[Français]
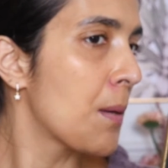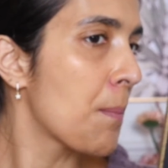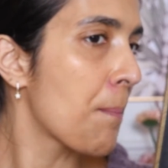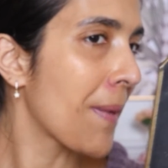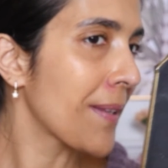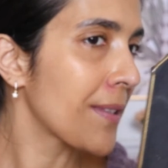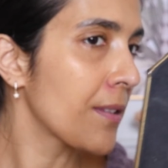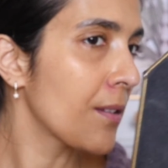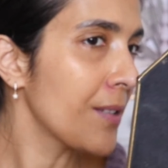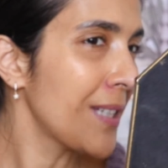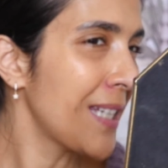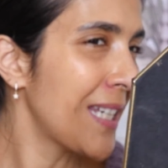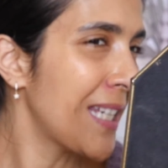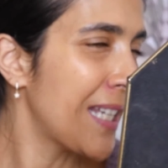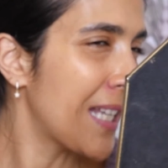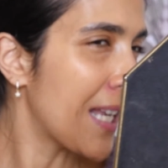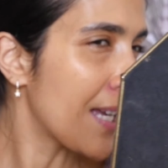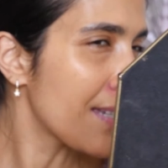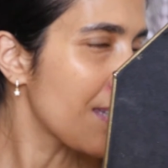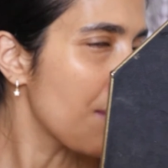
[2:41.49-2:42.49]
Maintenant,
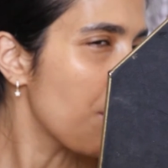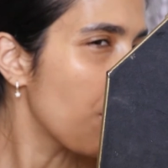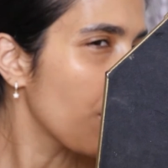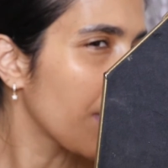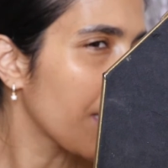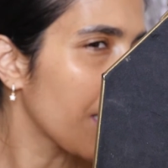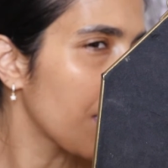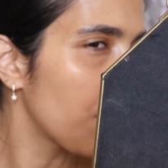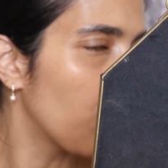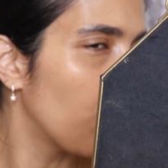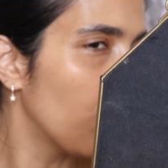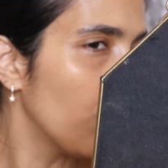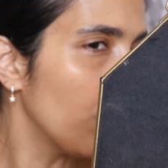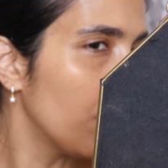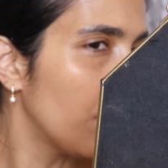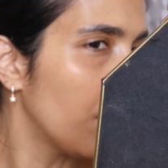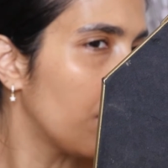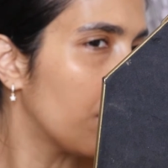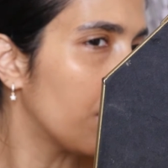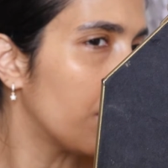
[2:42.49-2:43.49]
il est assez peu crémeux,
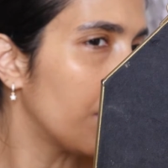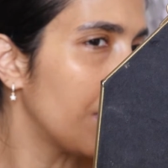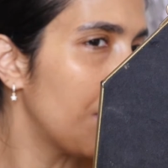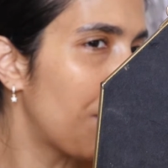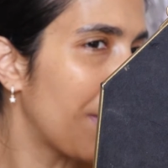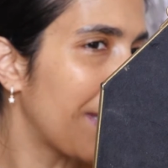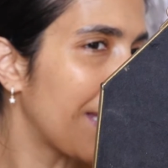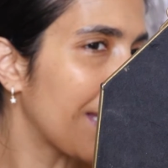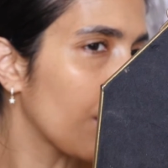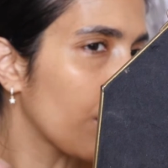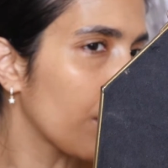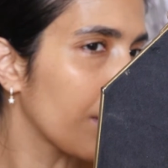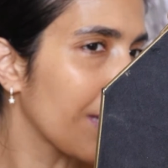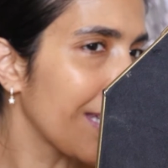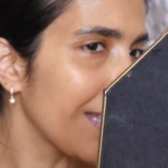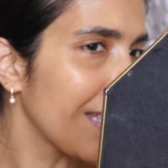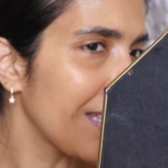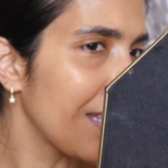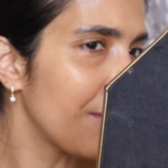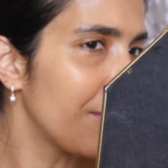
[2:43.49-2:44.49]
euh, il pénètre
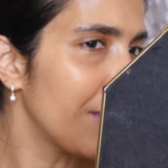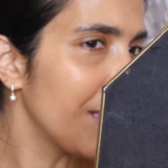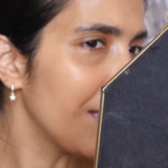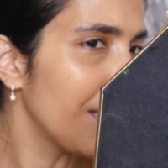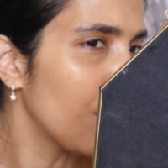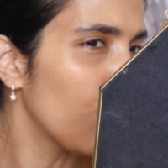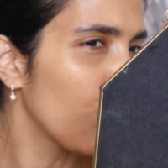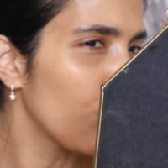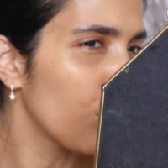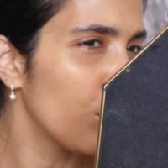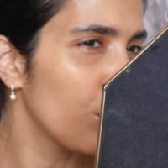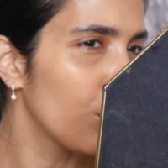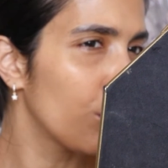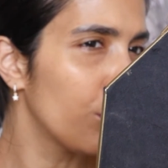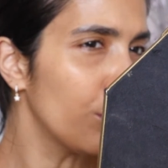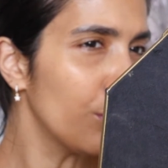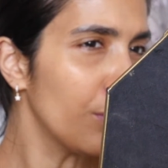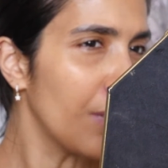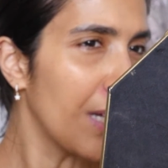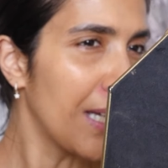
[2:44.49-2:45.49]
très très vite et donc du
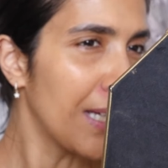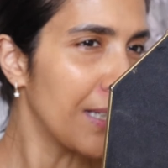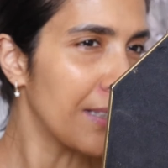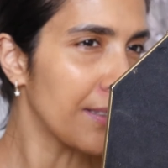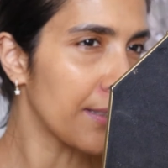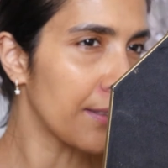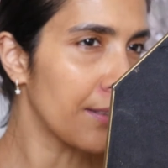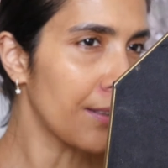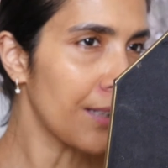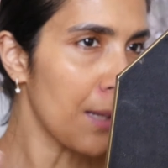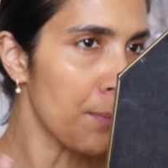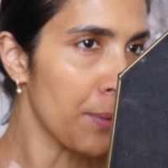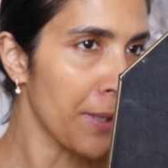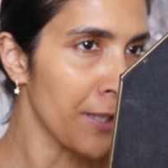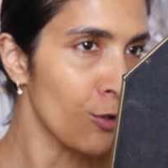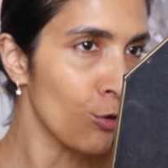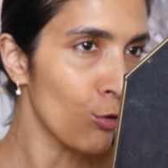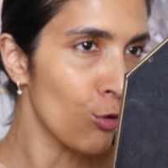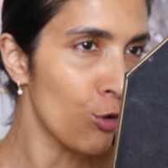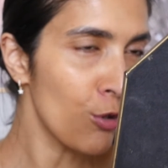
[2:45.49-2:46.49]
coup, ça donne
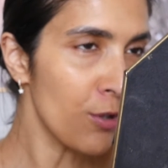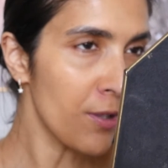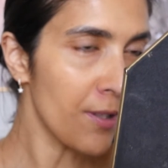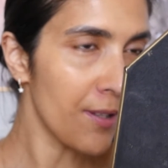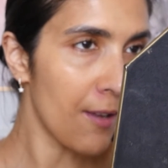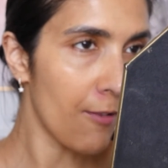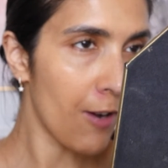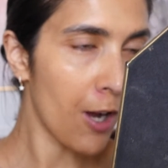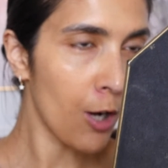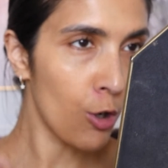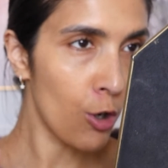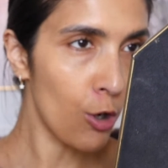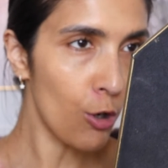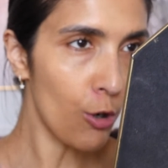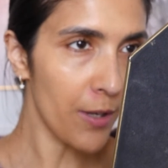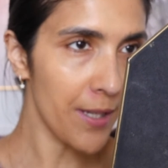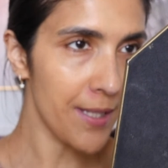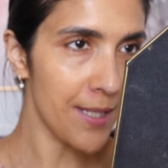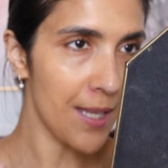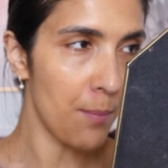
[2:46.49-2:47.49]
l'impression juste d'avoir
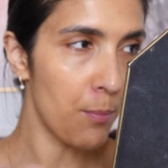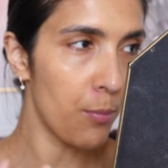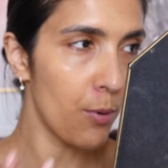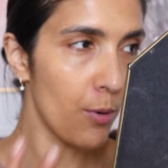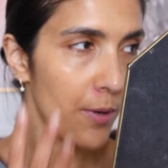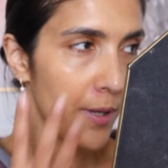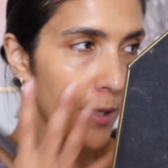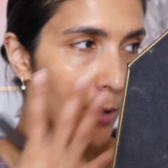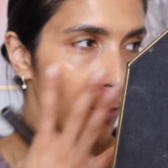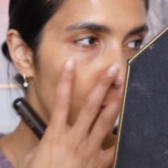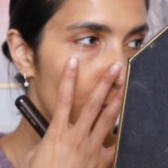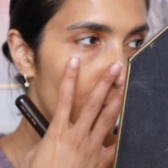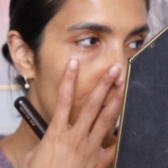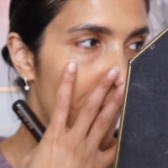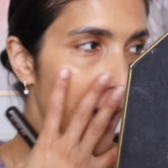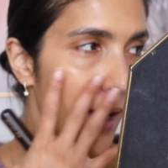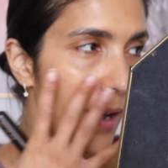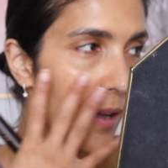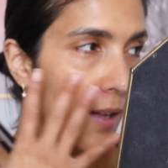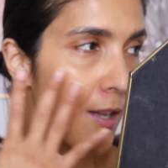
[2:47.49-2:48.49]
coloré sa peau et non
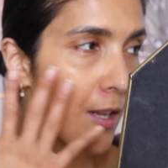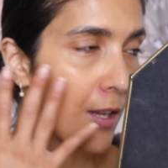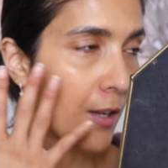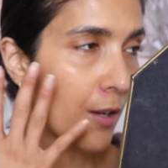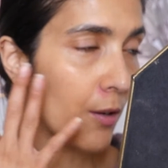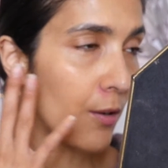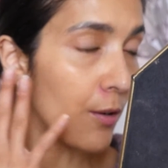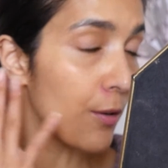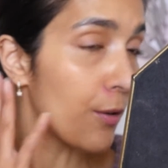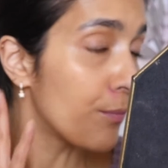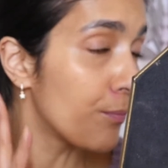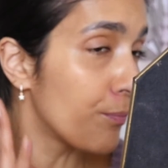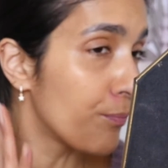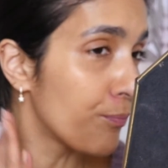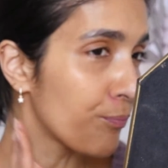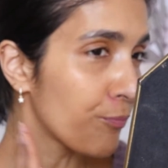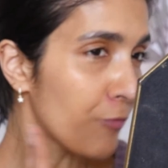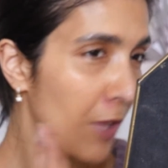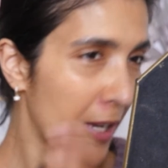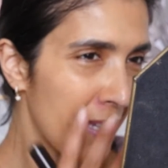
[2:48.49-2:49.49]
pas, euh,
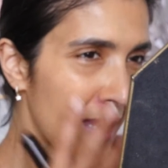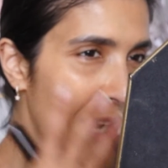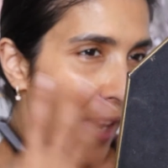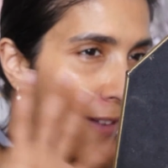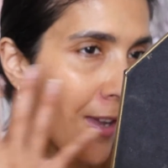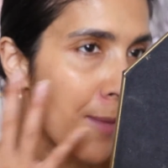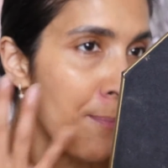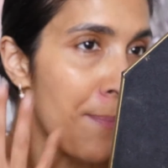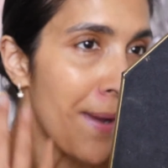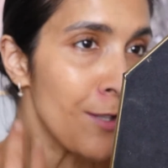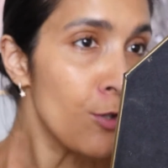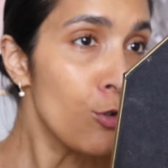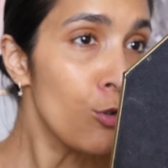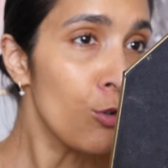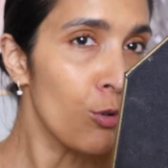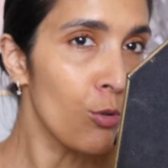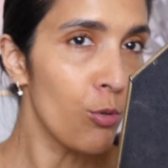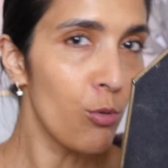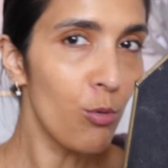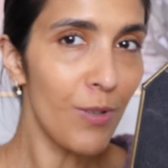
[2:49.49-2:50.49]
ne il travaille pas
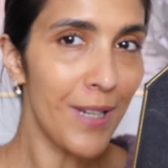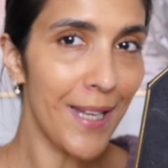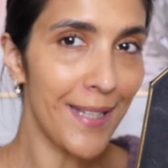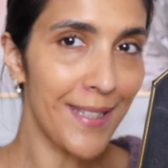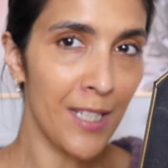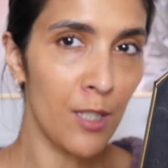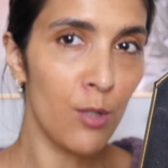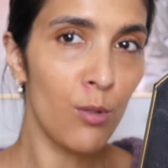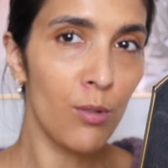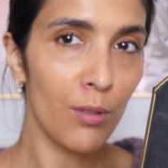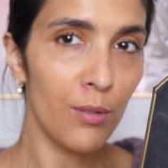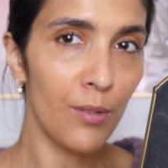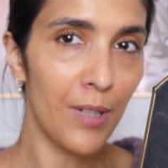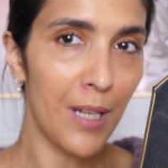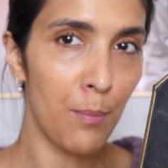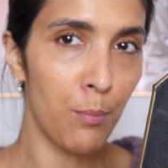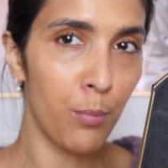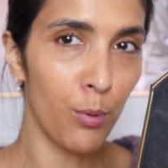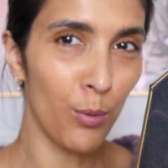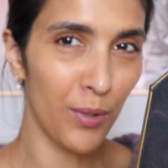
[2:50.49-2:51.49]
du tout la texture de
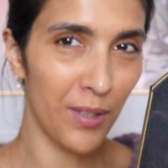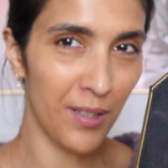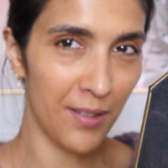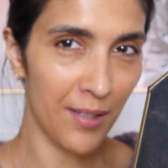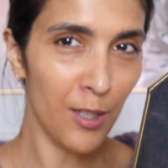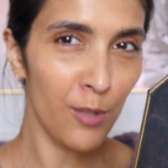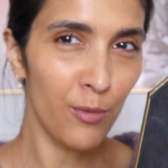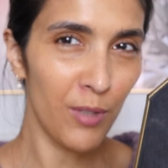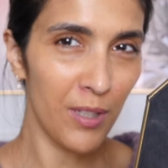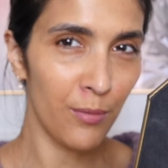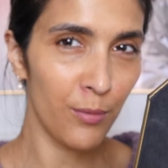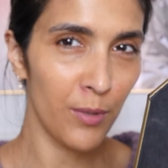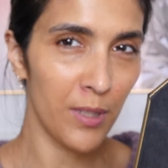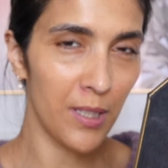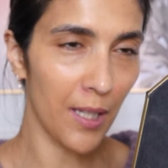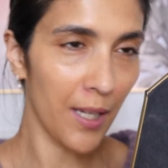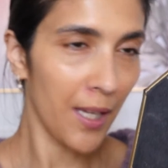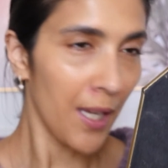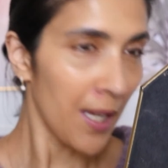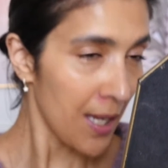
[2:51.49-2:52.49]
la peau. C'est ça que je voulais vous dire.